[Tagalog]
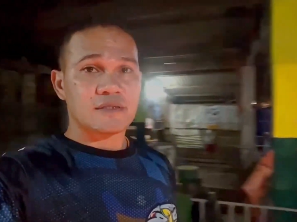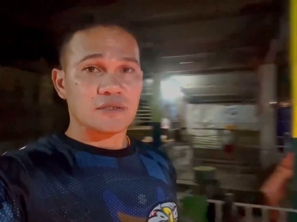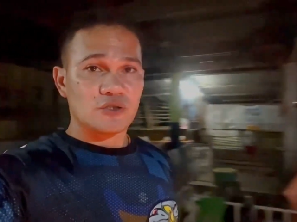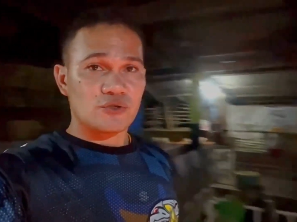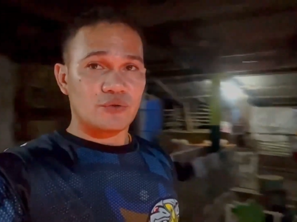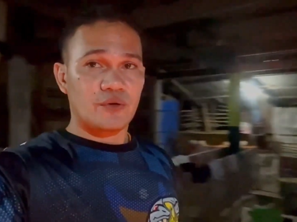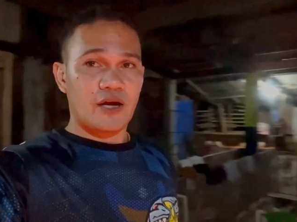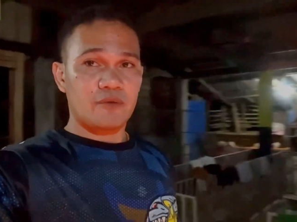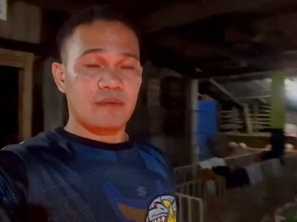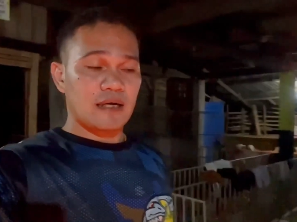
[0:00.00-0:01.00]
So
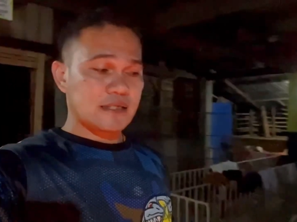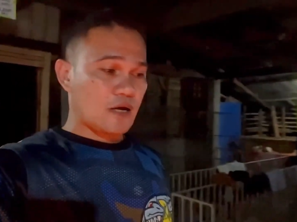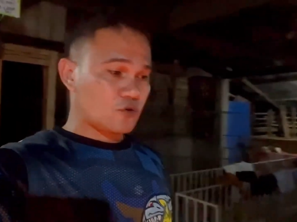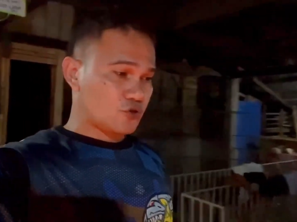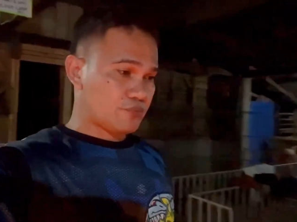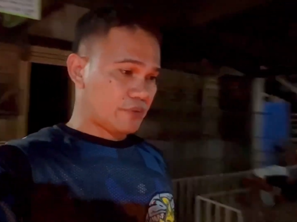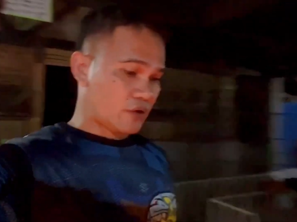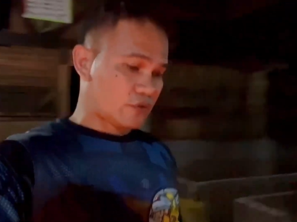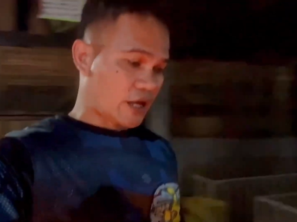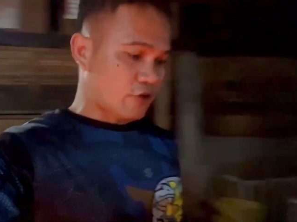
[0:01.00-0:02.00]
ngayon mga sounds
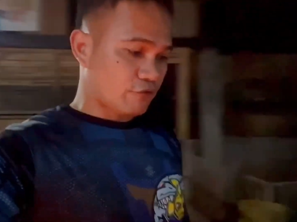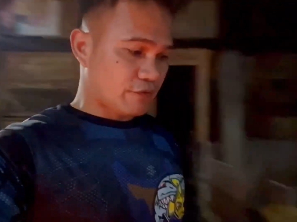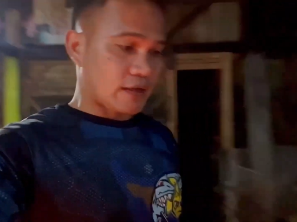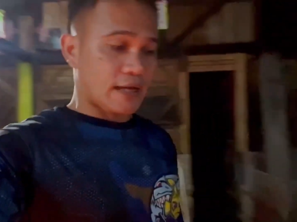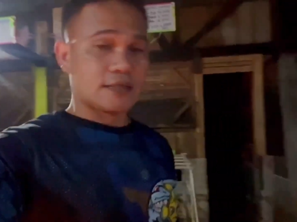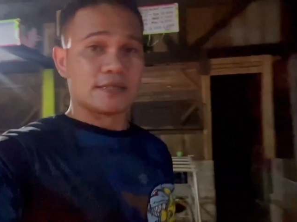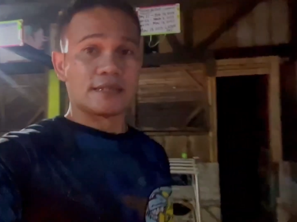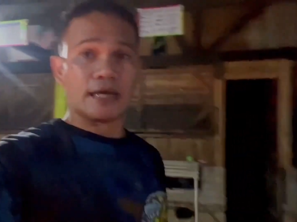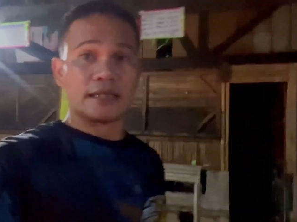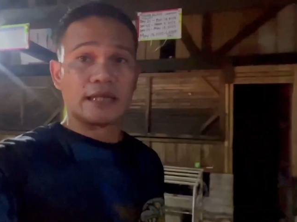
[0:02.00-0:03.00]
meron tayong
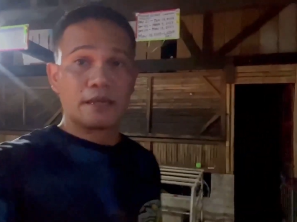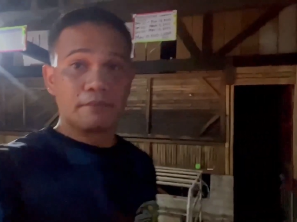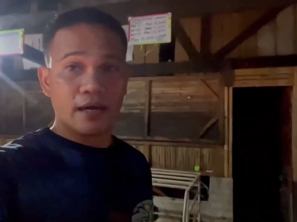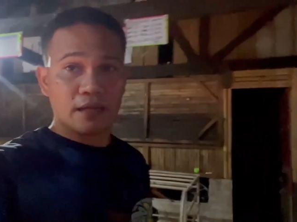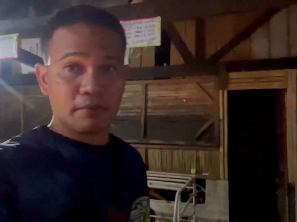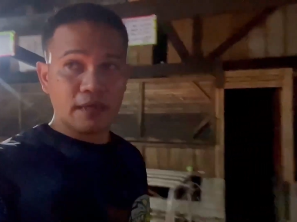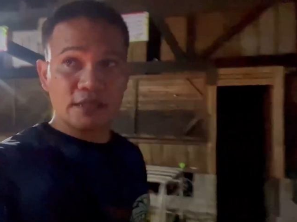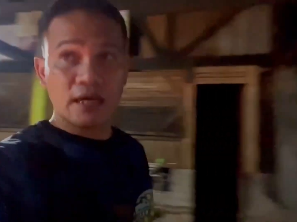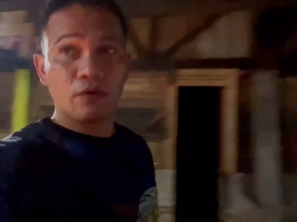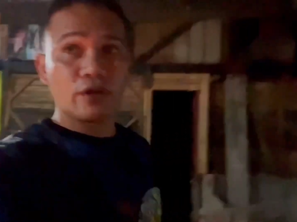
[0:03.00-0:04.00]
piglets na tinamaan ng mga
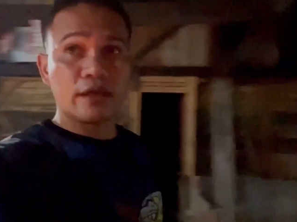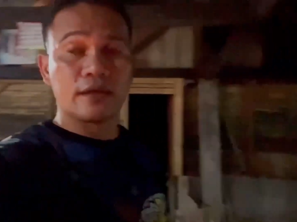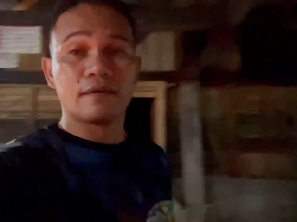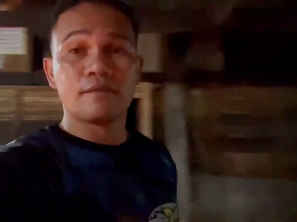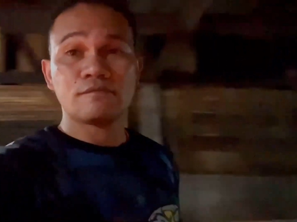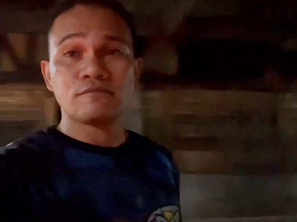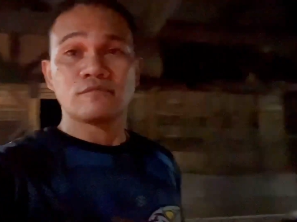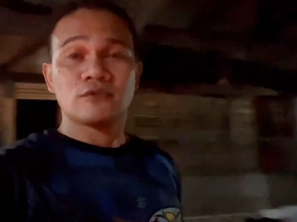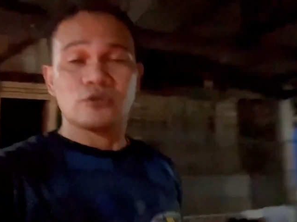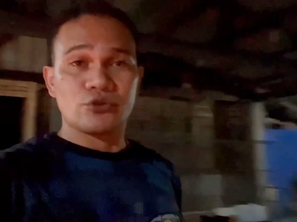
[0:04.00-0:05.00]
scouring.
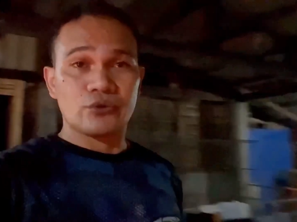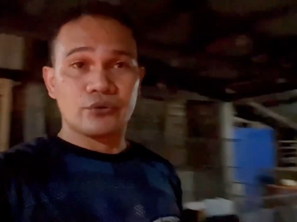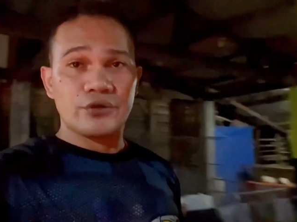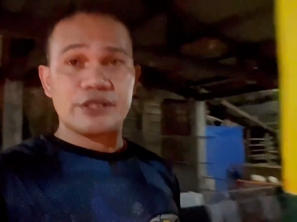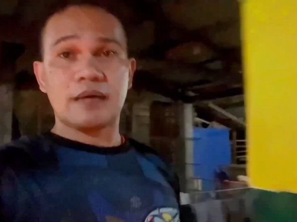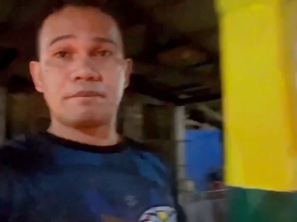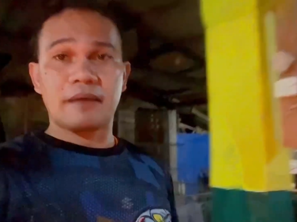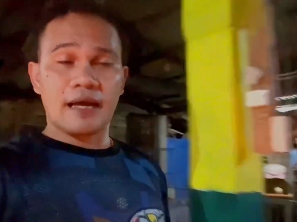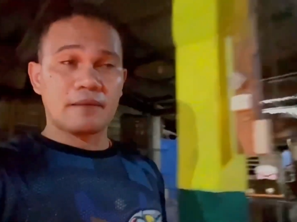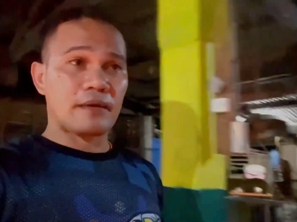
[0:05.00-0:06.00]
Oh no! So isang
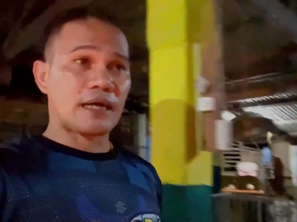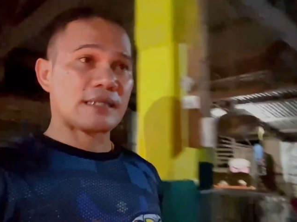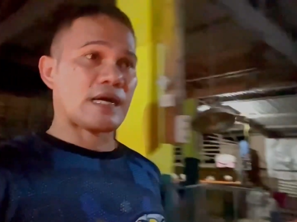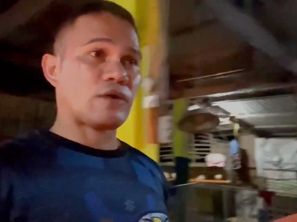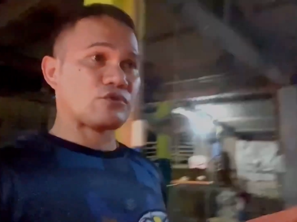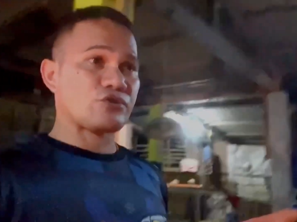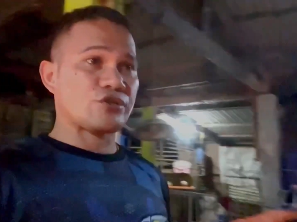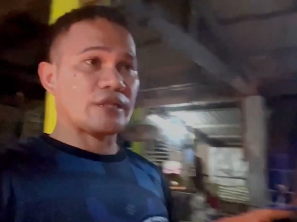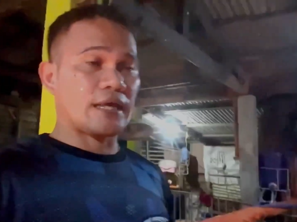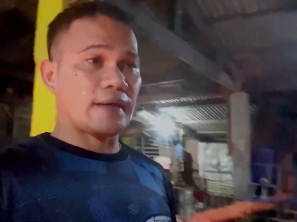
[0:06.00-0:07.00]
paraan mga
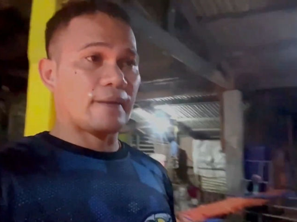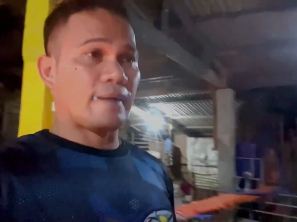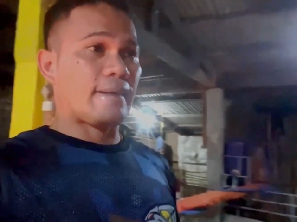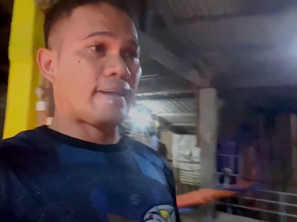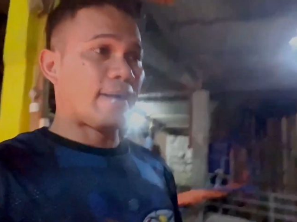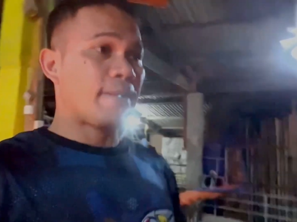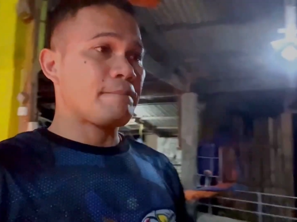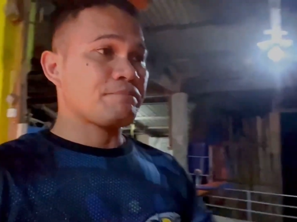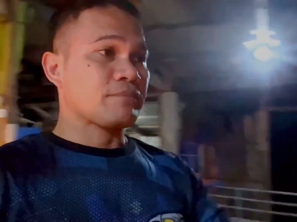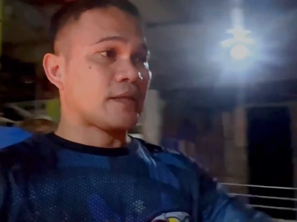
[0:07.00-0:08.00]
sounds ng uh,
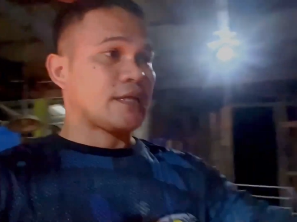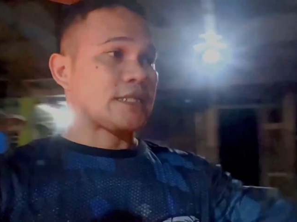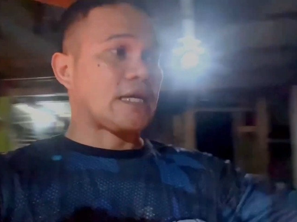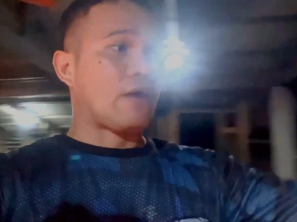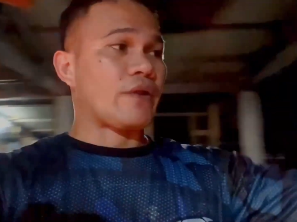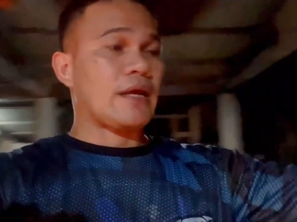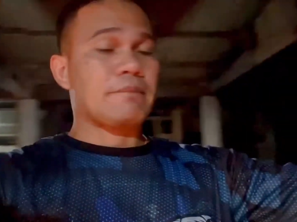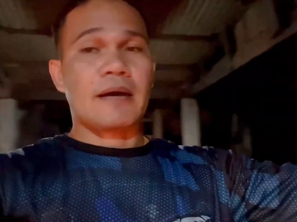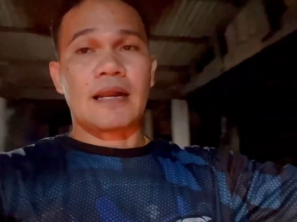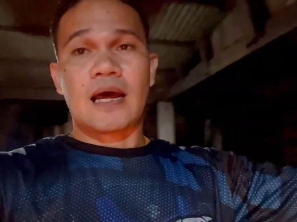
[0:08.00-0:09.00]

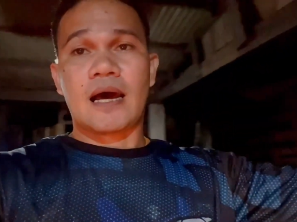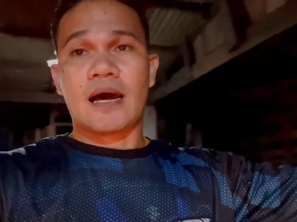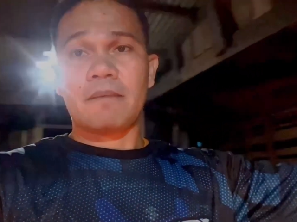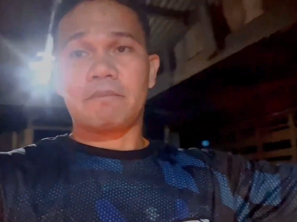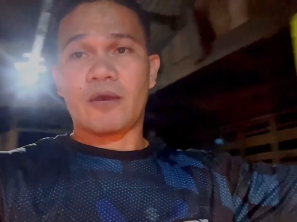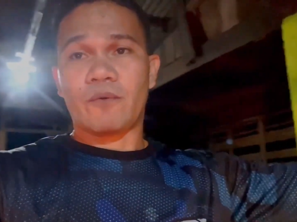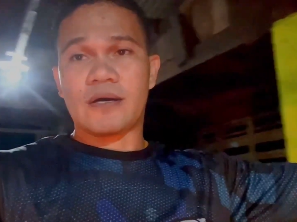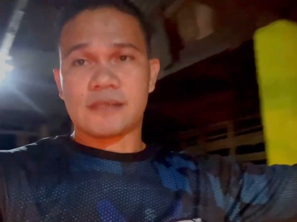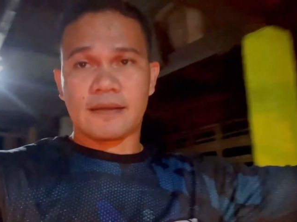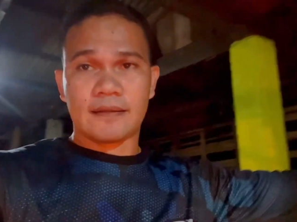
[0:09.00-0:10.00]
scouring para
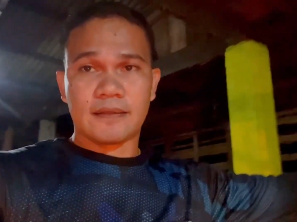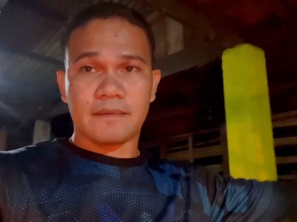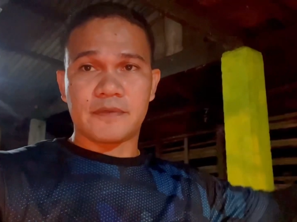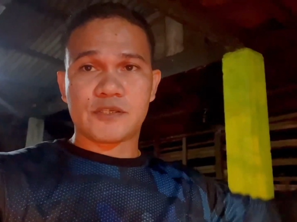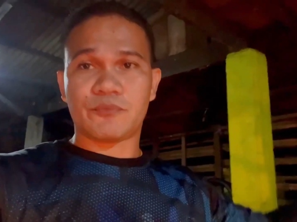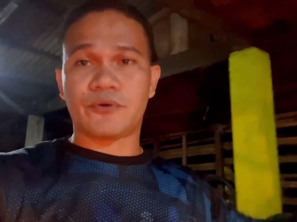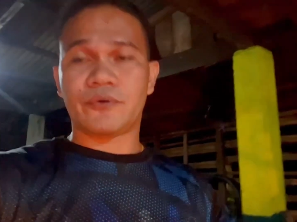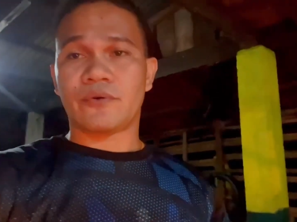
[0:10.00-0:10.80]
maiwasan natin mismo.